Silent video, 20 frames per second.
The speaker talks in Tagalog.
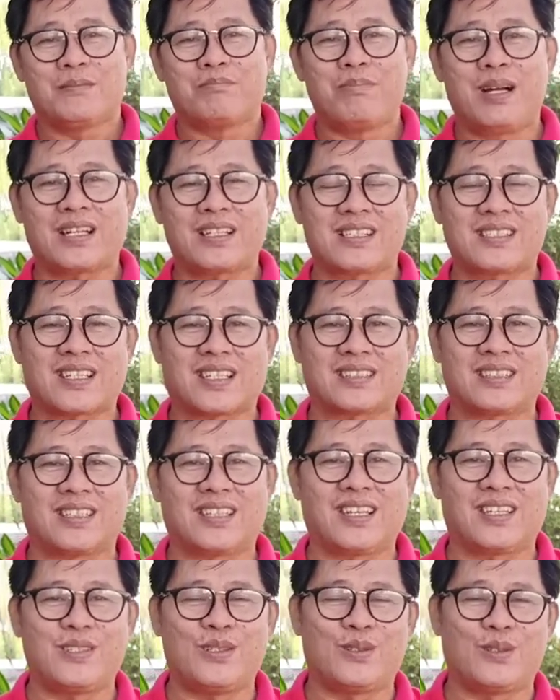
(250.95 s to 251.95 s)
Bakit sa
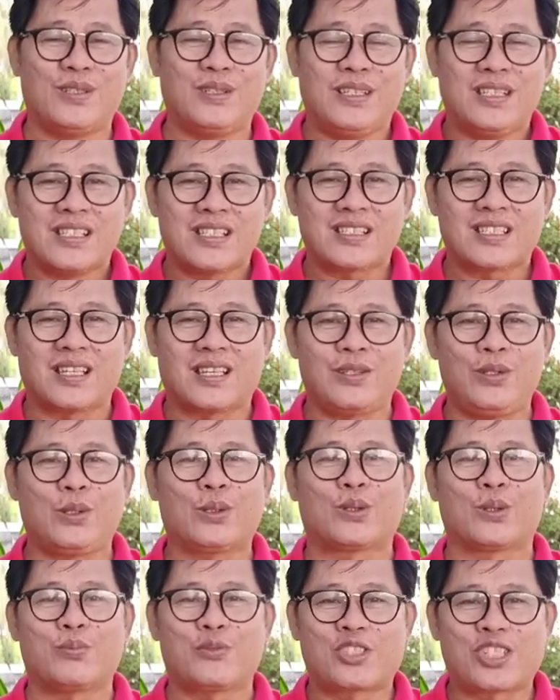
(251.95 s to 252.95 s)
ating guy yung sa
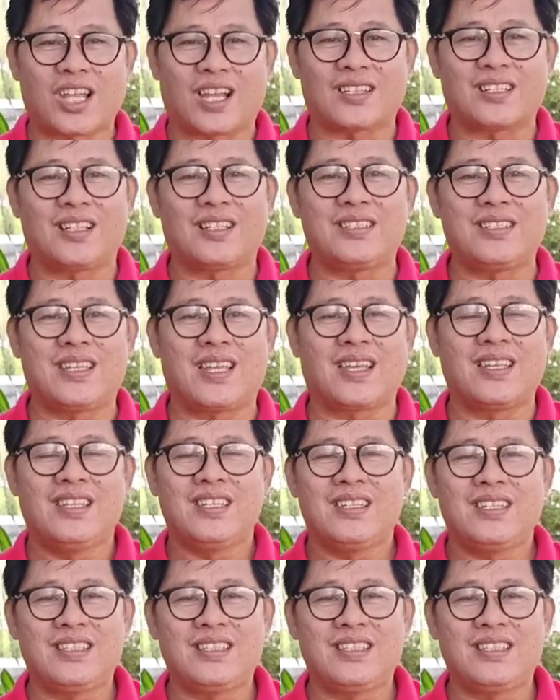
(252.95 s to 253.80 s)
YouTube channel niya,